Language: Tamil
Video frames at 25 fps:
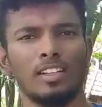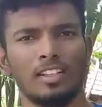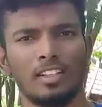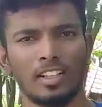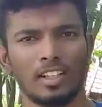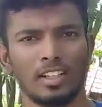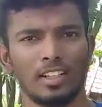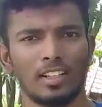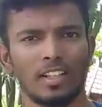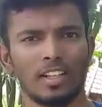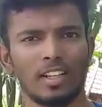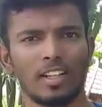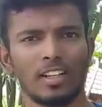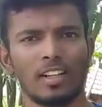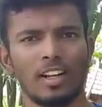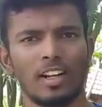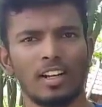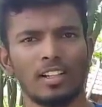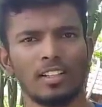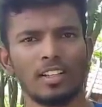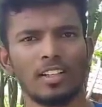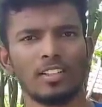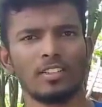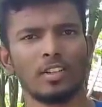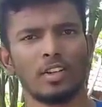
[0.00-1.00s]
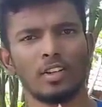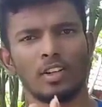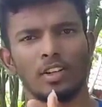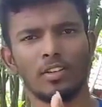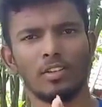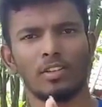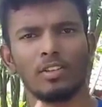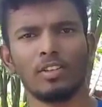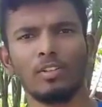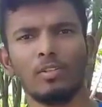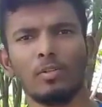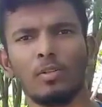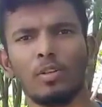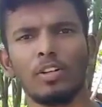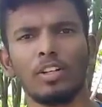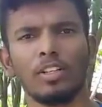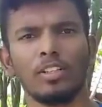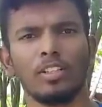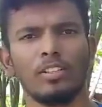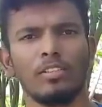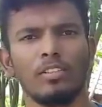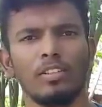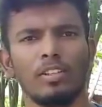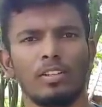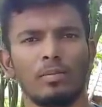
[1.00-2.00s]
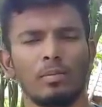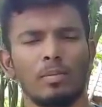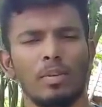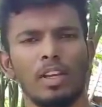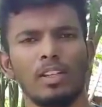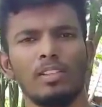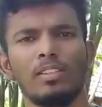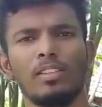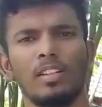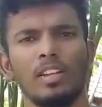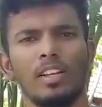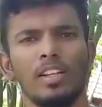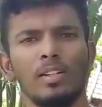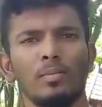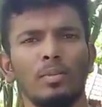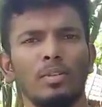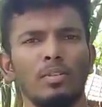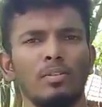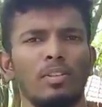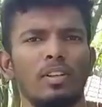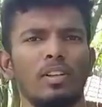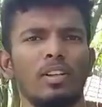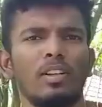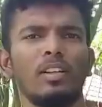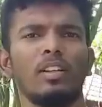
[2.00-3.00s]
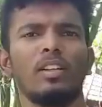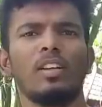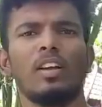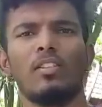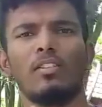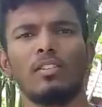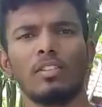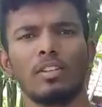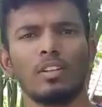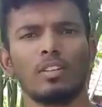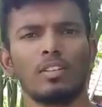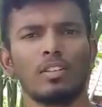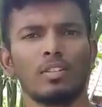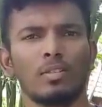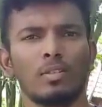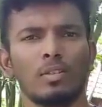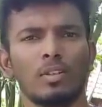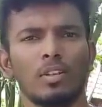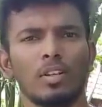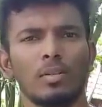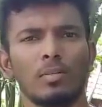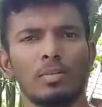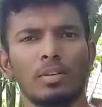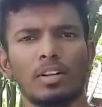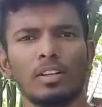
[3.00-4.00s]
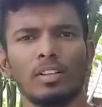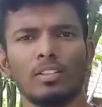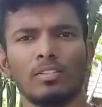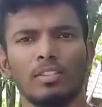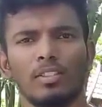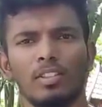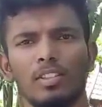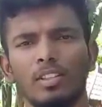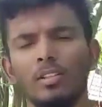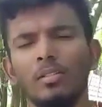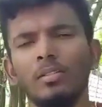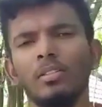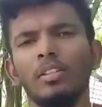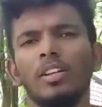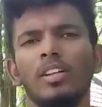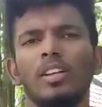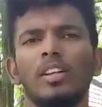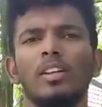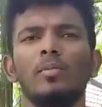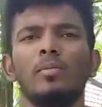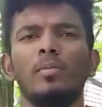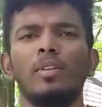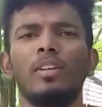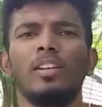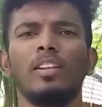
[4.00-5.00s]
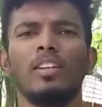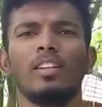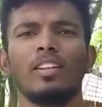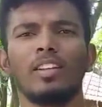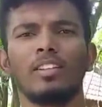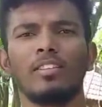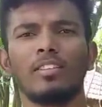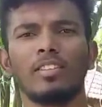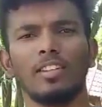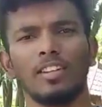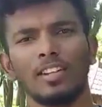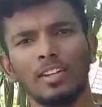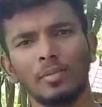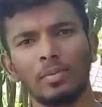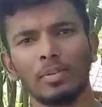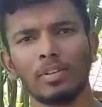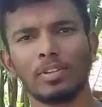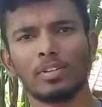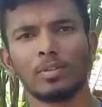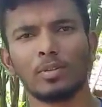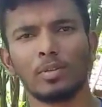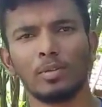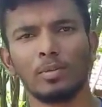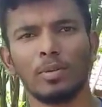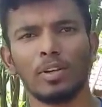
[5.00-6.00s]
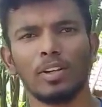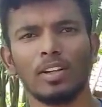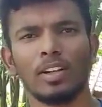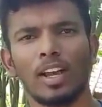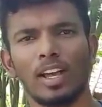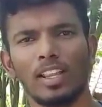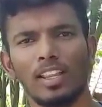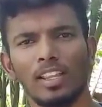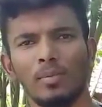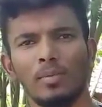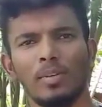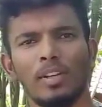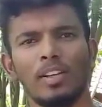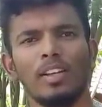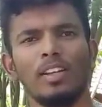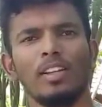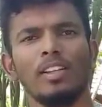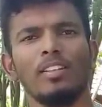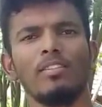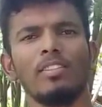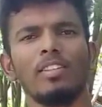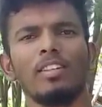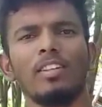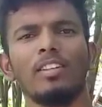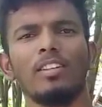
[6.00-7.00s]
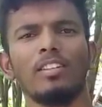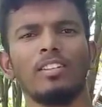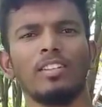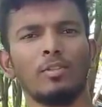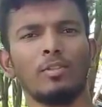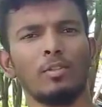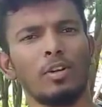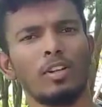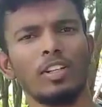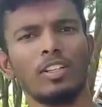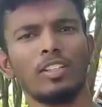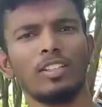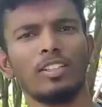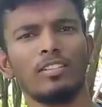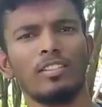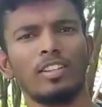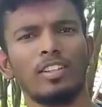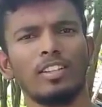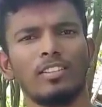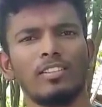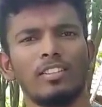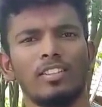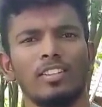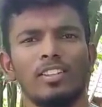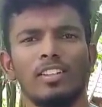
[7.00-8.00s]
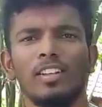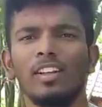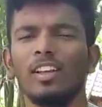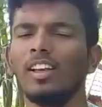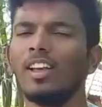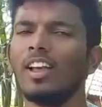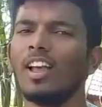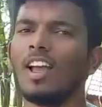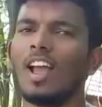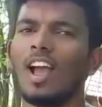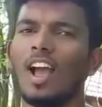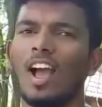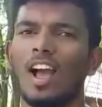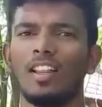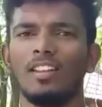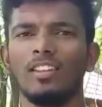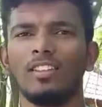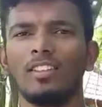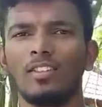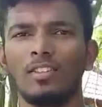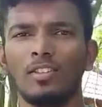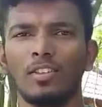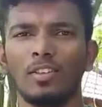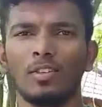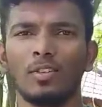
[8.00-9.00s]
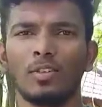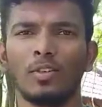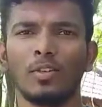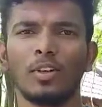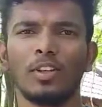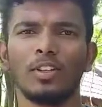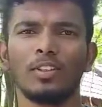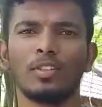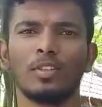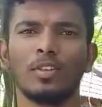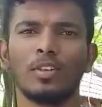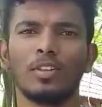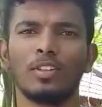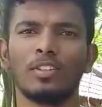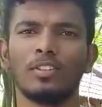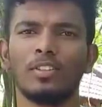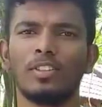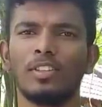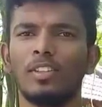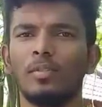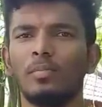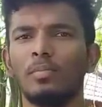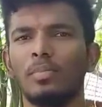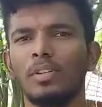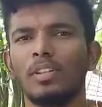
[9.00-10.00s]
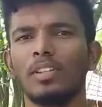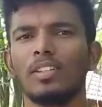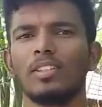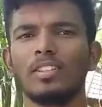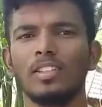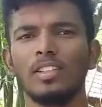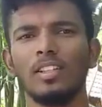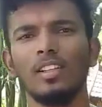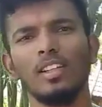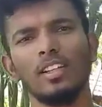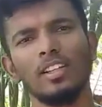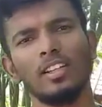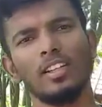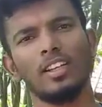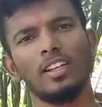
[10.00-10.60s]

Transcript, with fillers: இந்த இருக்க எலக்ட்ரானிக் சர்க்கியூட் வந்துட்டு வோல்டேஜ் டிவைடர் மேஸ்திரி என்ன பண்ணுவார் அவங்களுக்கு கொடுக்குற பணத்தை வந்துட்டு மீதி இருக்கிறவங்களுக்கு பிரித்து கொடுப்பாரு அதேமாதிரி இவங்க இந்த வோல்டேஜ் டிவைடர் வந்துட்டு அதுக்கு கொடுக்கக்கூடிய சோர்ஸ் வந்துட்டு பிரித்து